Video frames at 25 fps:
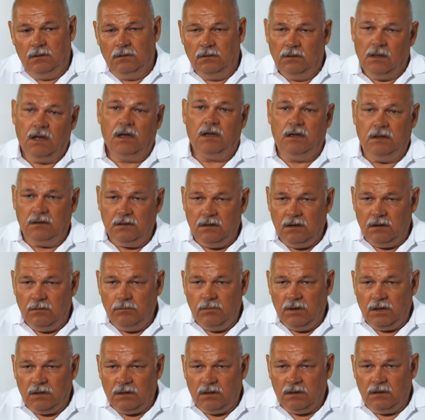Да, эти
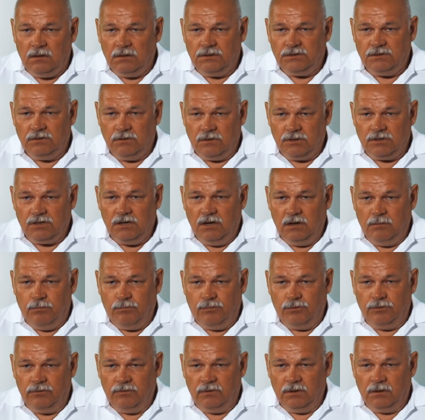ребята совершили
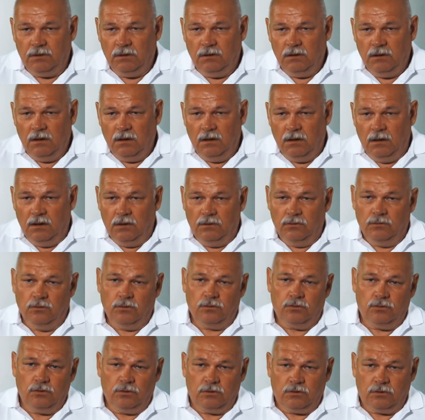подвиг. Но
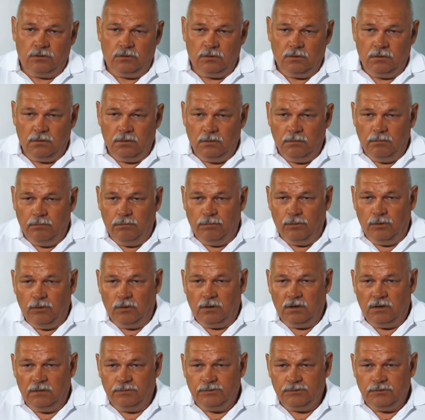тот, кто
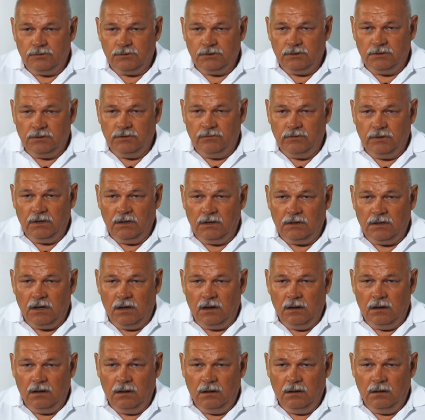плохо обслужил двигатель,
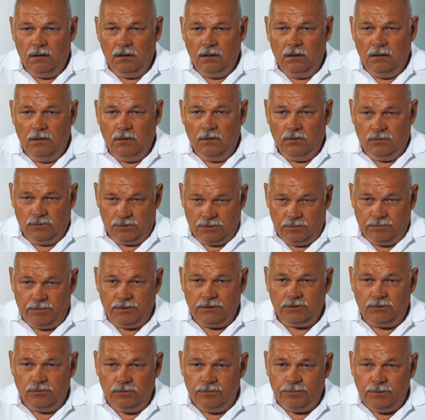он же
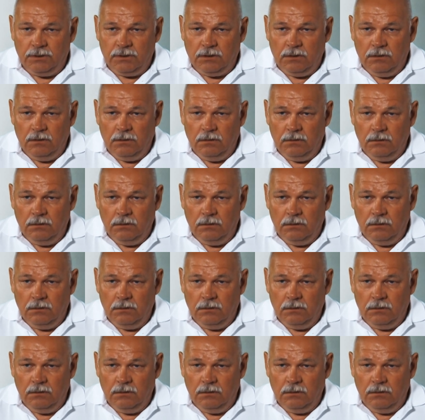преступник.